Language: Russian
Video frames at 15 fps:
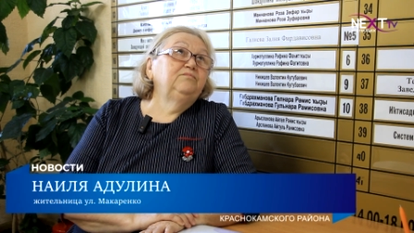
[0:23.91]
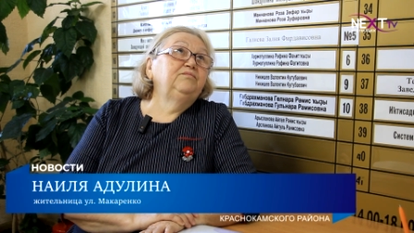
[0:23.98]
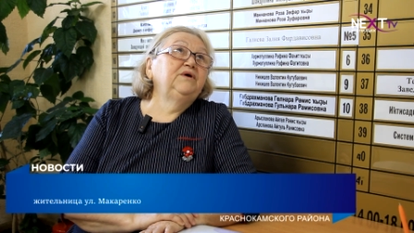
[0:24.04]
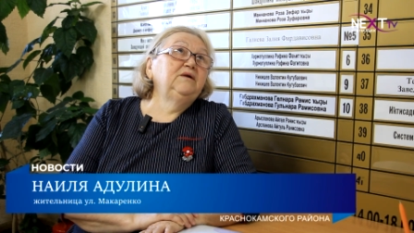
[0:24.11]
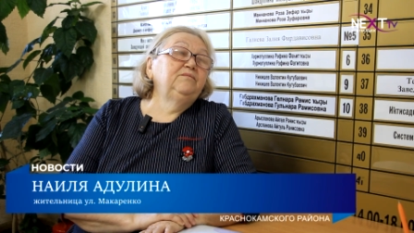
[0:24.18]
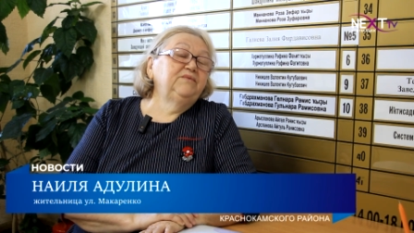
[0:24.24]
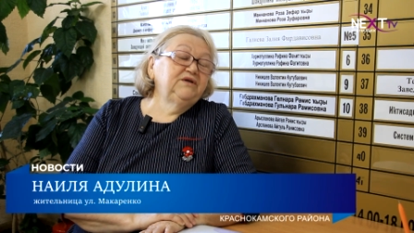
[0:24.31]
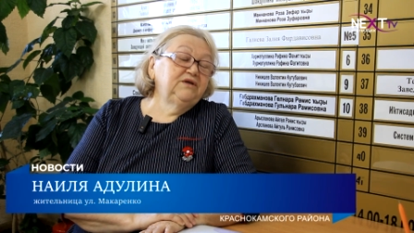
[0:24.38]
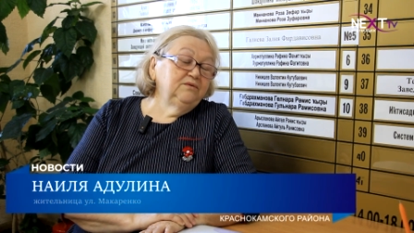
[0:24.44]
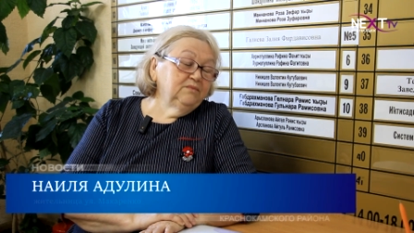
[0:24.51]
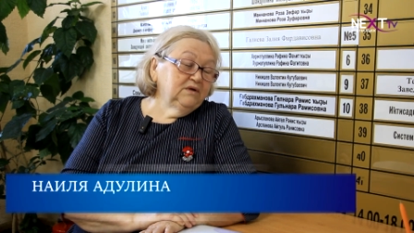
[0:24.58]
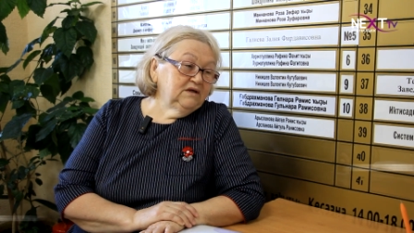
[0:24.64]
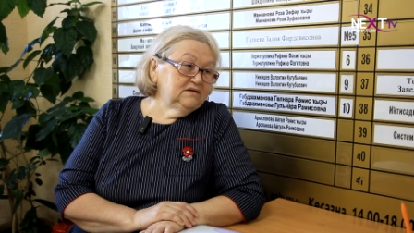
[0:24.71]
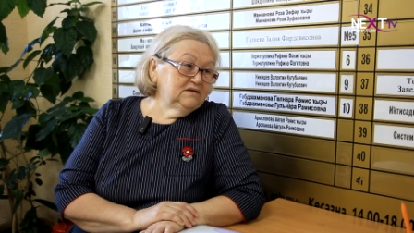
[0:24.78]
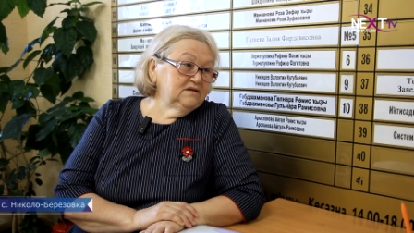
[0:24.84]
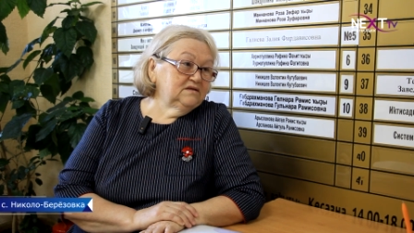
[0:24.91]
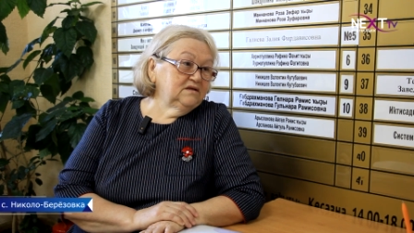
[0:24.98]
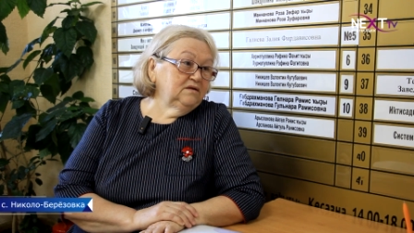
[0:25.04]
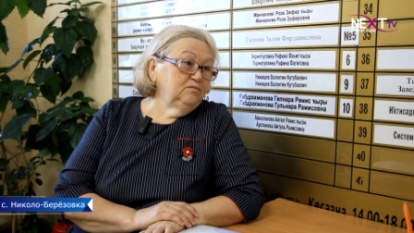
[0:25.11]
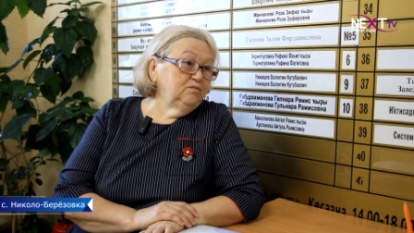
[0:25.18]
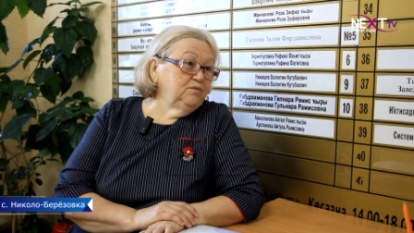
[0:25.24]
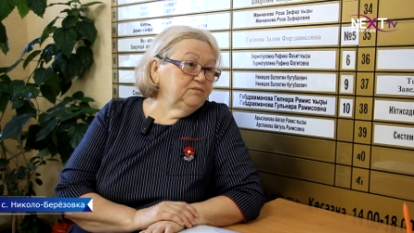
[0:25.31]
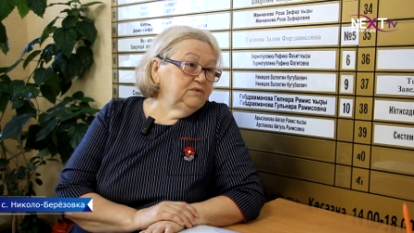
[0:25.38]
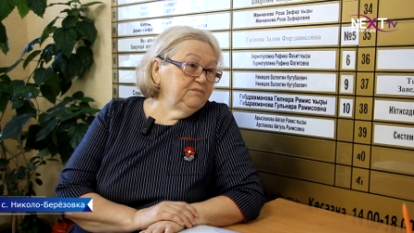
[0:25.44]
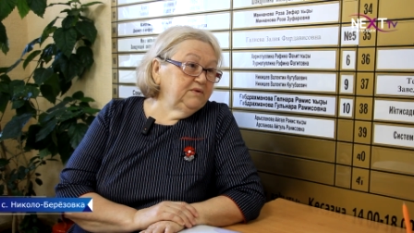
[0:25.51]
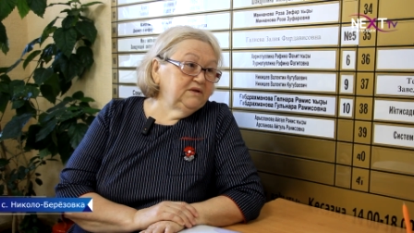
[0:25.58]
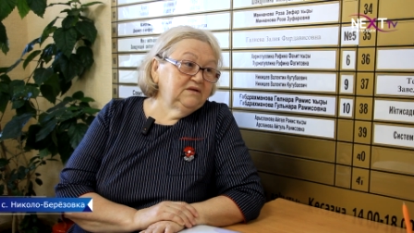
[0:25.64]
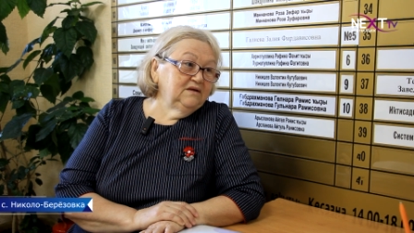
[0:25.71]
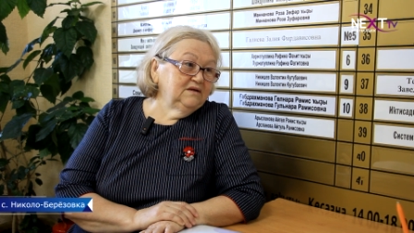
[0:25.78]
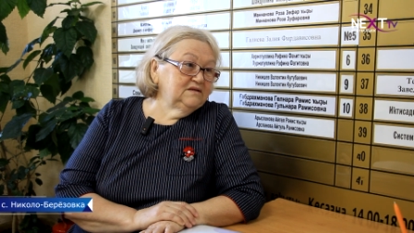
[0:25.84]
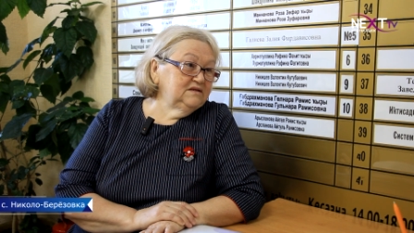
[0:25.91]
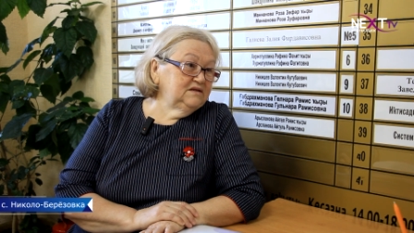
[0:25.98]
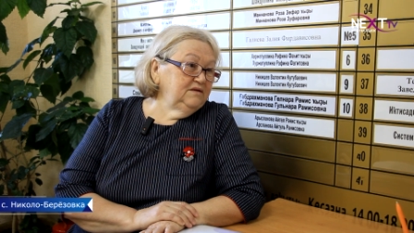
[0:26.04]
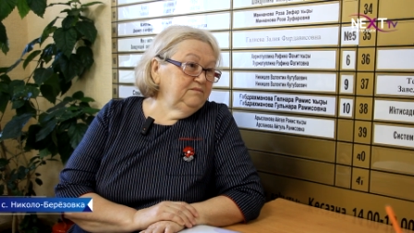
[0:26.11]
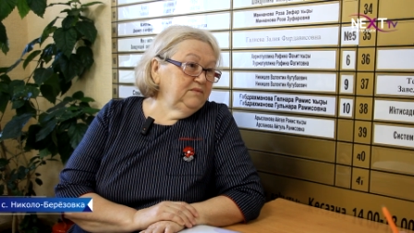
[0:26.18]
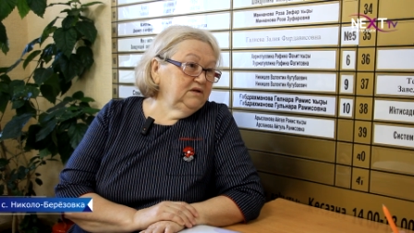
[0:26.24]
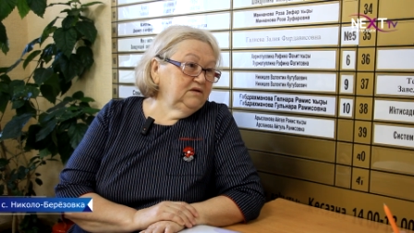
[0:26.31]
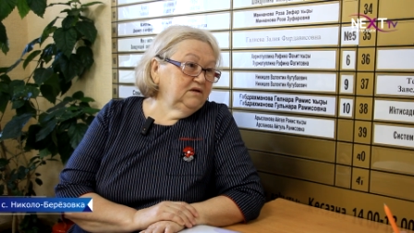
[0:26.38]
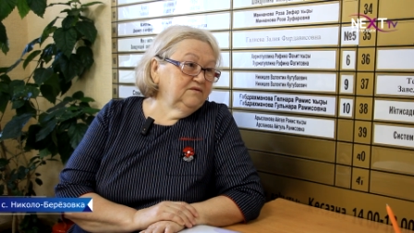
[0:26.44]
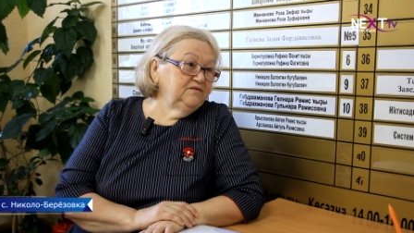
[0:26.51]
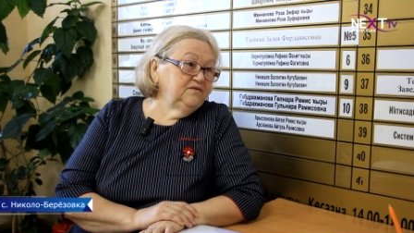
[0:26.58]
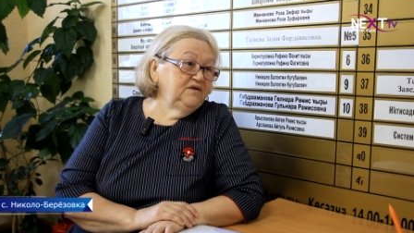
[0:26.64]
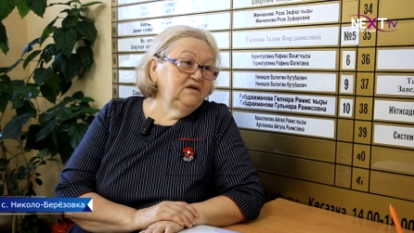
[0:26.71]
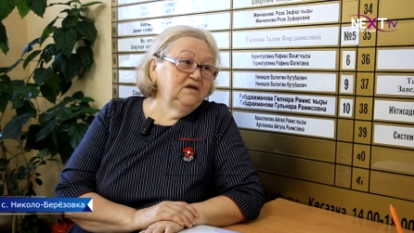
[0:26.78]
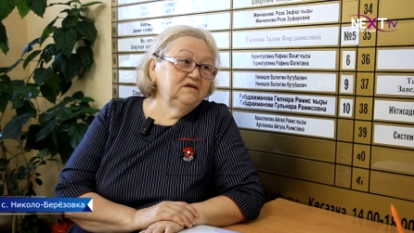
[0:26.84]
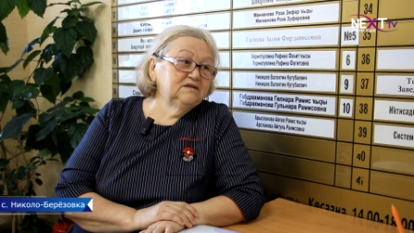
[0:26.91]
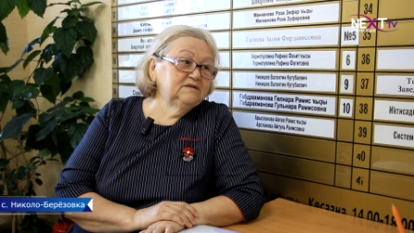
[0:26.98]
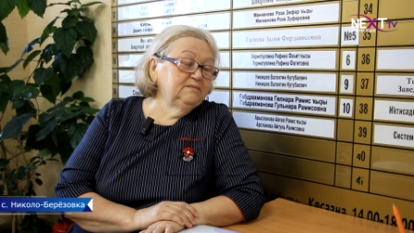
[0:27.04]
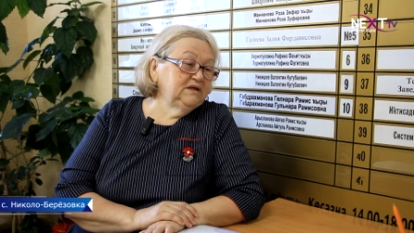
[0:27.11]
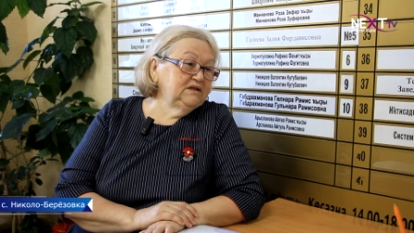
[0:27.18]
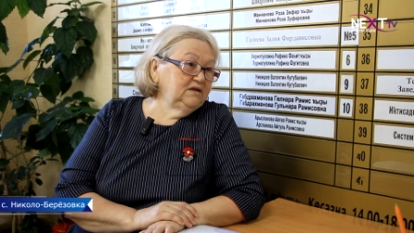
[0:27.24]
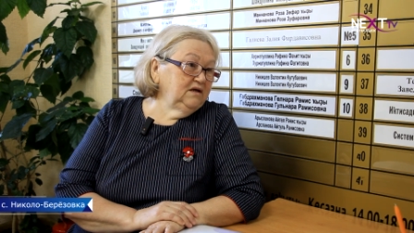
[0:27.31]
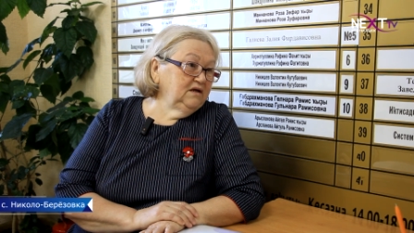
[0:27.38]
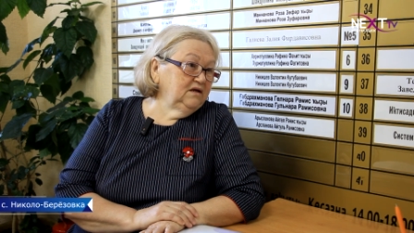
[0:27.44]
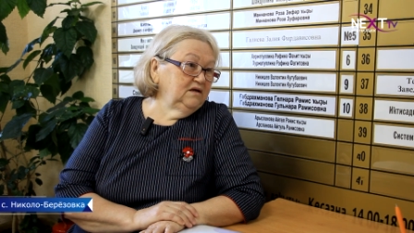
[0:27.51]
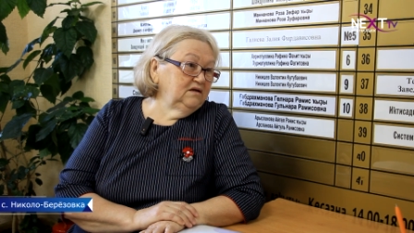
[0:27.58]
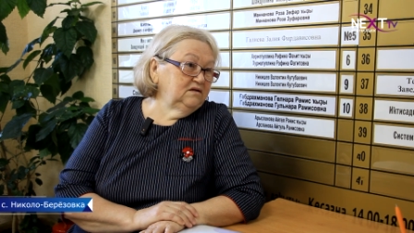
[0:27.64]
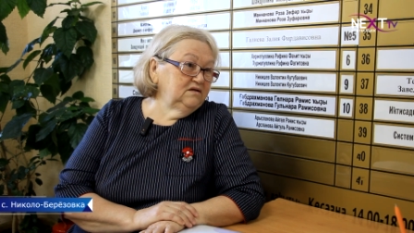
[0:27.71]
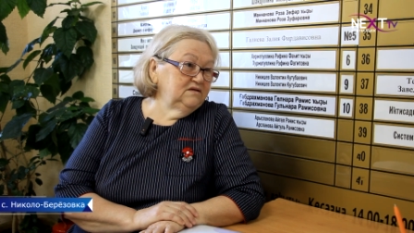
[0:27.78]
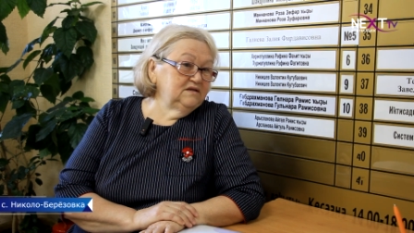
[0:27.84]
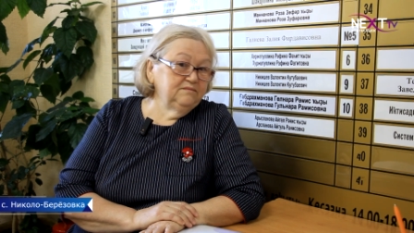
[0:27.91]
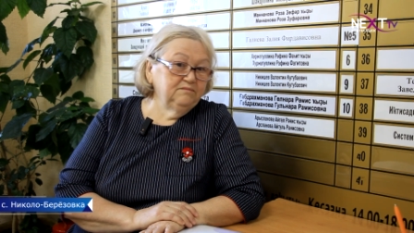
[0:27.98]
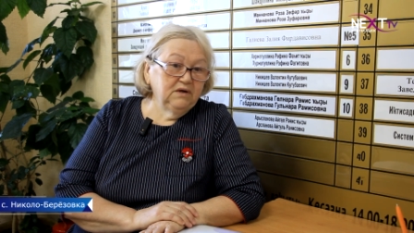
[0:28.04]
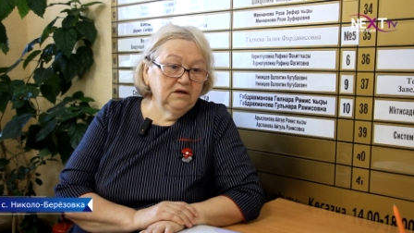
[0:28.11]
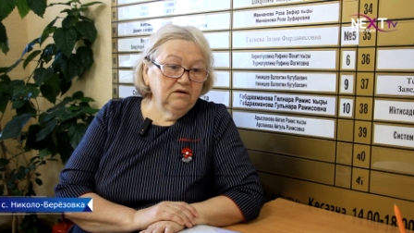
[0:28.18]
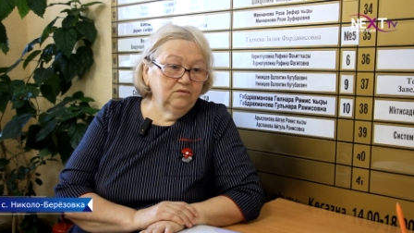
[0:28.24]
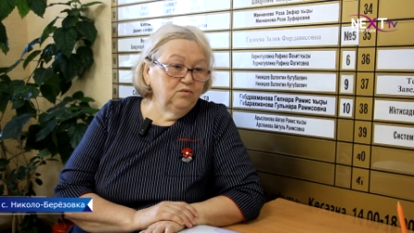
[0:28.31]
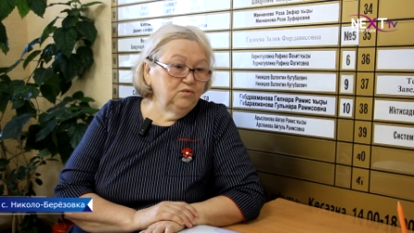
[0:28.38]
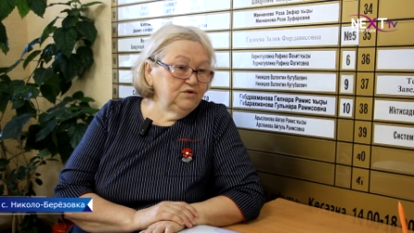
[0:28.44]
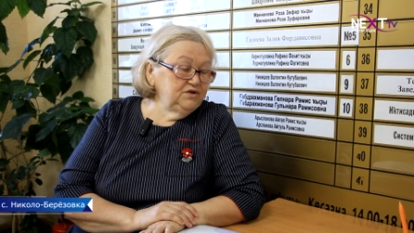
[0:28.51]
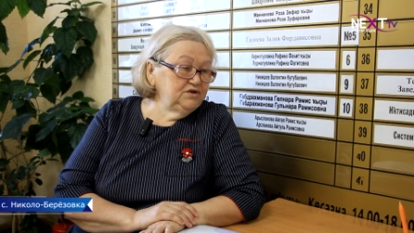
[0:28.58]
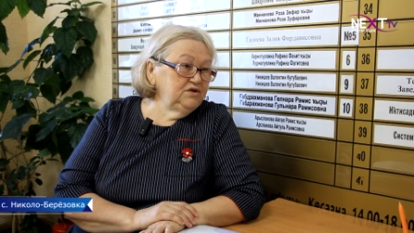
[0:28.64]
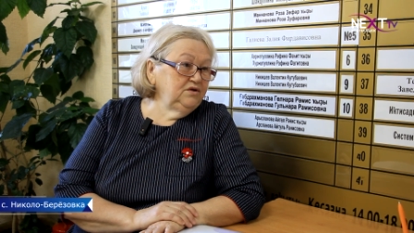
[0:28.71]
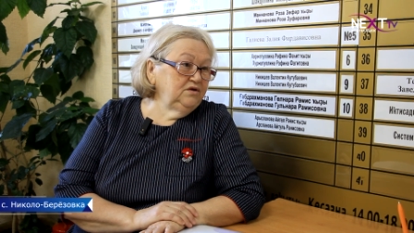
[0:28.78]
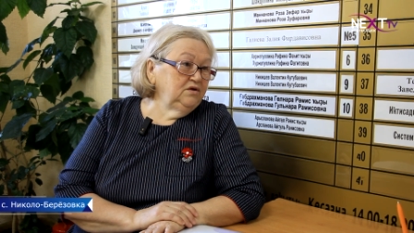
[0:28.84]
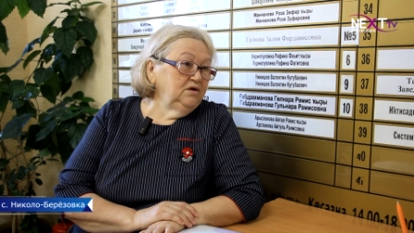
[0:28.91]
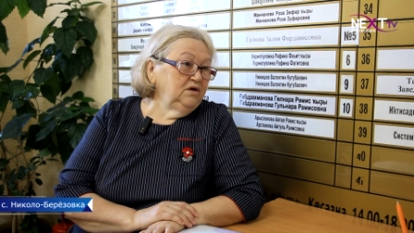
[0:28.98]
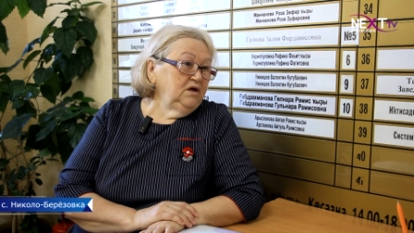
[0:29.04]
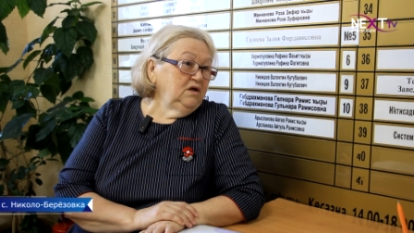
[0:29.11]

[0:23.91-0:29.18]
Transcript: Пыль поднимается столбом до 15 метров, несмотря это зима, осень.